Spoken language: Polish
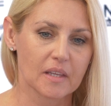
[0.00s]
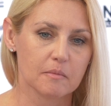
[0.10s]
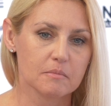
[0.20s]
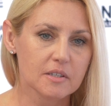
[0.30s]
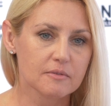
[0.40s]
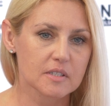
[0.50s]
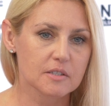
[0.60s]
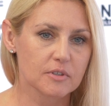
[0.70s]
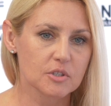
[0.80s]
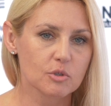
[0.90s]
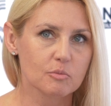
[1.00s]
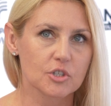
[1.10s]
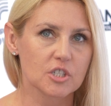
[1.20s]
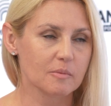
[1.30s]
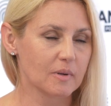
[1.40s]
my stwierdziliśmy,
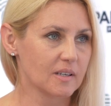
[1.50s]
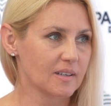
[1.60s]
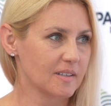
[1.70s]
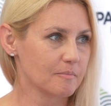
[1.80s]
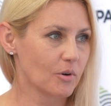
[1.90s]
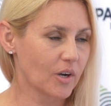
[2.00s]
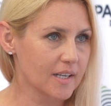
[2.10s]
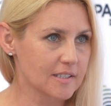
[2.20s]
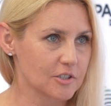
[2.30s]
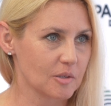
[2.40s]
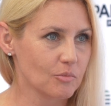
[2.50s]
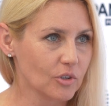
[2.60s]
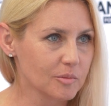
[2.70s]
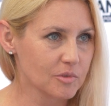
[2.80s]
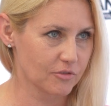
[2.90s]
że trzeba pokazać tym
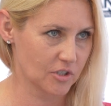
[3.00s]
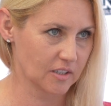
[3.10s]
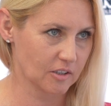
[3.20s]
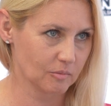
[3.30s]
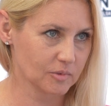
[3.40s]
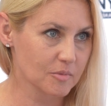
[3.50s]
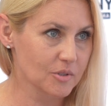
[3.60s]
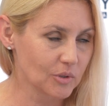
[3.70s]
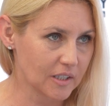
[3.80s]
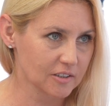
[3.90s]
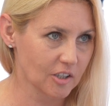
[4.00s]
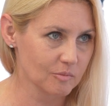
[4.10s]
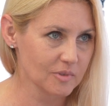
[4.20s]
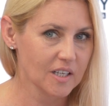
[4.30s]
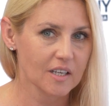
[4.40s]
młodym dziewczętom, tym
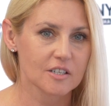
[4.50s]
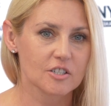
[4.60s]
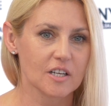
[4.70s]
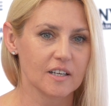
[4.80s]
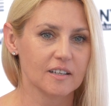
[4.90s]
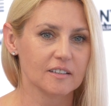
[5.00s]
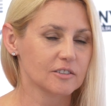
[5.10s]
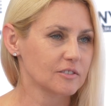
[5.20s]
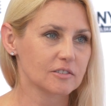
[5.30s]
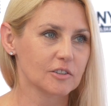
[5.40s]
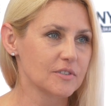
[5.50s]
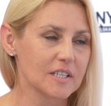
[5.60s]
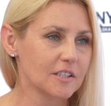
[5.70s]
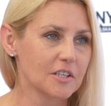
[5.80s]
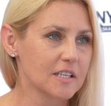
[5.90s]
studentkom, że to
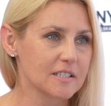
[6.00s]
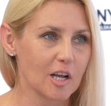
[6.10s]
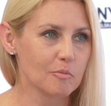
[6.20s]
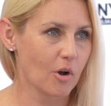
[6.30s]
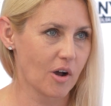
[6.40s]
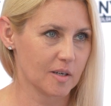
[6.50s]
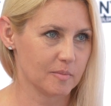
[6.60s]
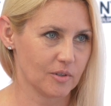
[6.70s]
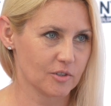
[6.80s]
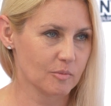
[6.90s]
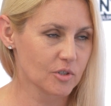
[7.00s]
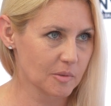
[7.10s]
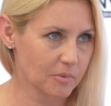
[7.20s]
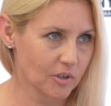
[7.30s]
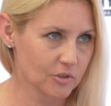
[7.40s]
wcale nie jest albo albo, że
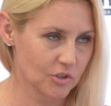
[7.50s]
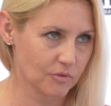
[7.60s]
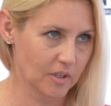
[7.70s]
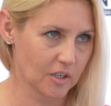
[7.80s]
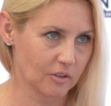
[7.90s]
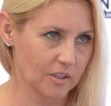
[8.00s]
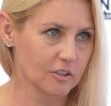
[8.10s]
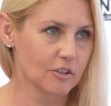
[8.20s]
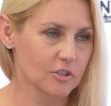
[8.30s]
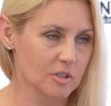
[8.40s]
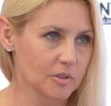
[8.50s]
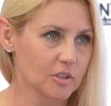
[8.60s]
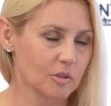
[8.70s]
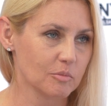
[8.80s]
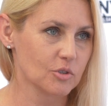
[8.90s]
można pogodzić dwie role, tylko trzeba
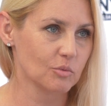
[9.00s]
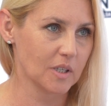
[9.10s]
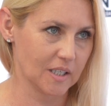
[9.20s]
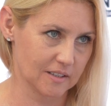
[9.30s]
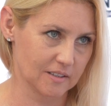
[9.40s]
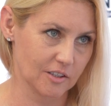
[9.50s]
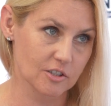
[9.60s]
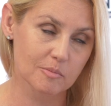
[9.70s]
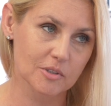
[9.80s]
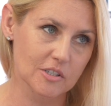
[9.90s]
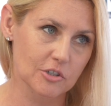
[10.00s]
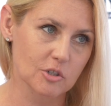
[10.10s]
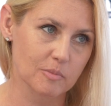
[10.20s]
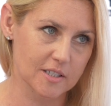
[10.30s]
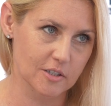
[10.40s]
to robić umiejętnie. Trzeba to
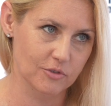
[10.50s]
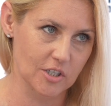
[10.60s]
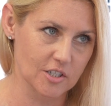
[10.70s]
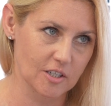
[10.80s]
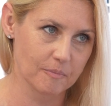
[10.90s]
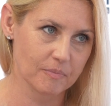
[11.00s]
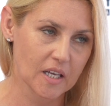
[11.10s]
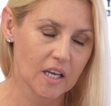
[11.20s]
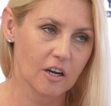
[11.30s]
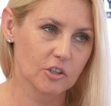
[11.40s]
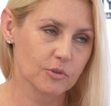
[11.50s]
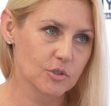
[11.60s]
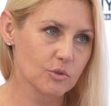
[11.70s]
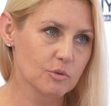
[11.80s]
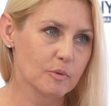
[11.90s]
zacząć bardzo wcześnie.
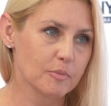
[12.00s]
Otworzyłyśmy